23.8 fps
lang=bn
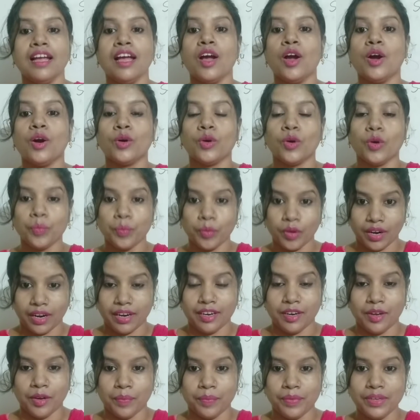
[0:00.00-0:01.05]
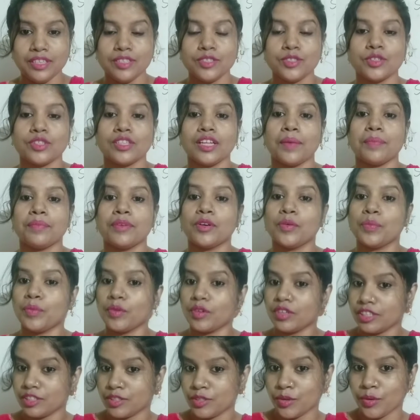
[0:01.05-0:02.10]
উপকার হবে যদি আপনার
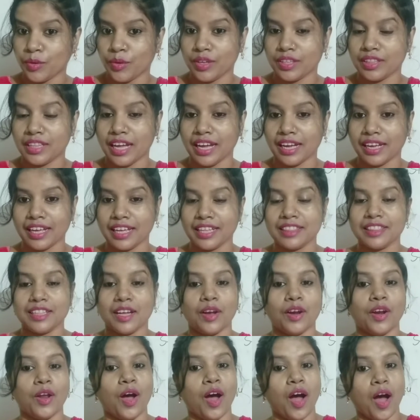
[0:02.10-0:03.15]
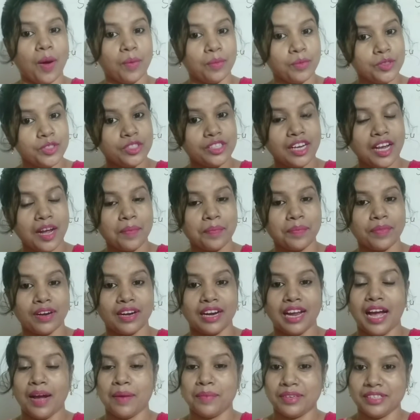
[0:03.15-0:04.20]
উপকৃত হয়ে থাকে তাহলে অবশ্যই আপনার
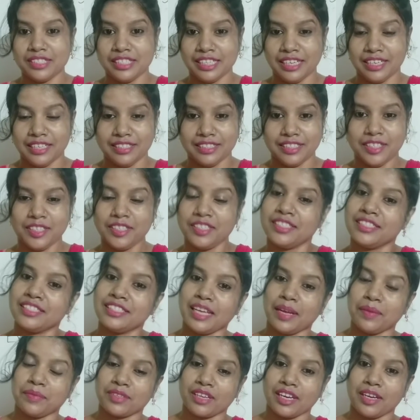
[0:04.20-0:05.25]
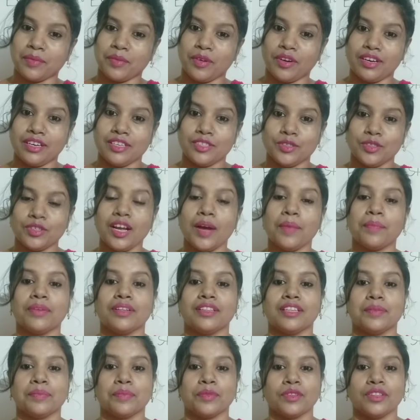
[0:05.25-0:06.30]
আমার চ্যানেলটি সাবস্ক্রাইব করার জন্য আপনাদের
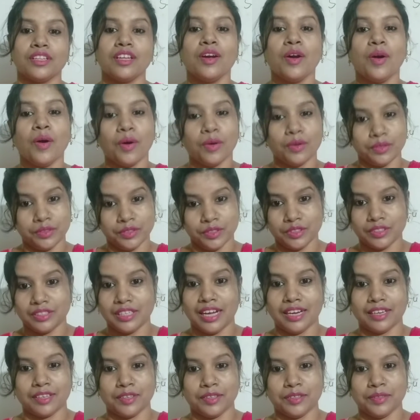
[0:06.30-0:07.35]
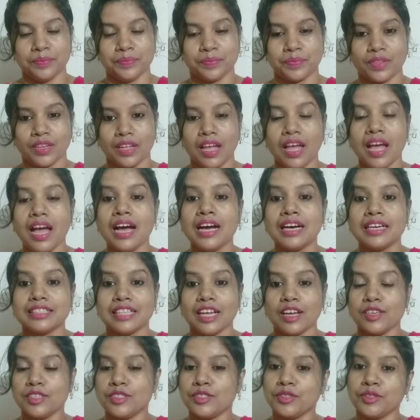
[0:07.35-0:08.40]
প্রতি অনুরোধ থাকলো তাহলে
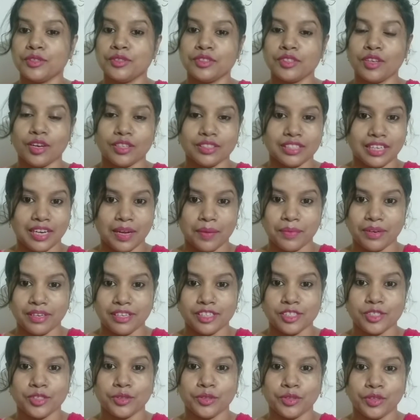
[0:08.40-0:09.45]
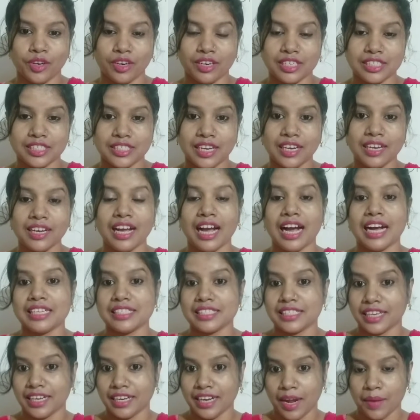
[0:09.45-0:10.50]
চলুন কথা না বাড়িয়ে শুরু করা যাক আজকে
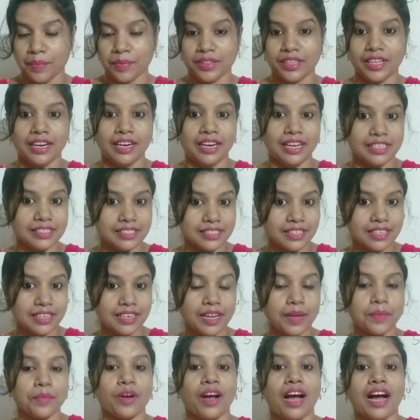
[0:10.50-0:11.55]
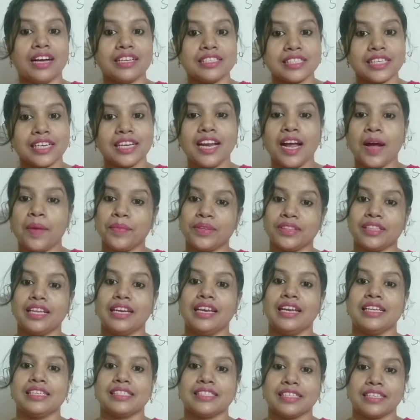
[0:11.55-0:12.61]
আমাদের লেসন এবং আজকে আমাদের
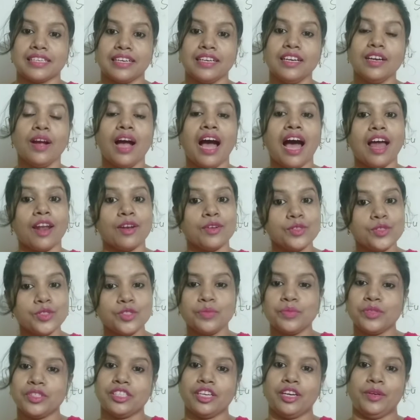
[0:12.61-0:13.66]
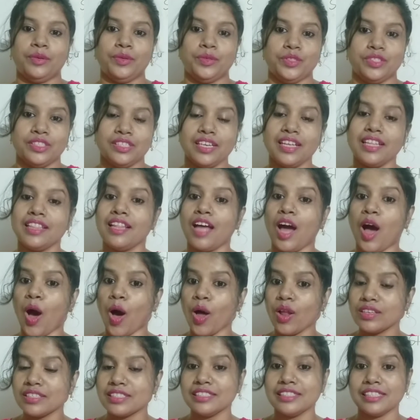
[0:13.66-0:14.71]
লেসনের আলোচ্য বিষয় হচ্ছে অল দ্য
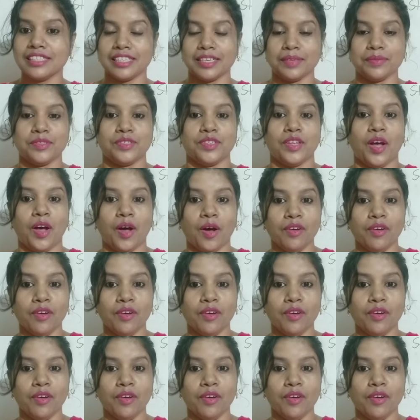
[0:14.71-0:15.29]
রেটিভস অফ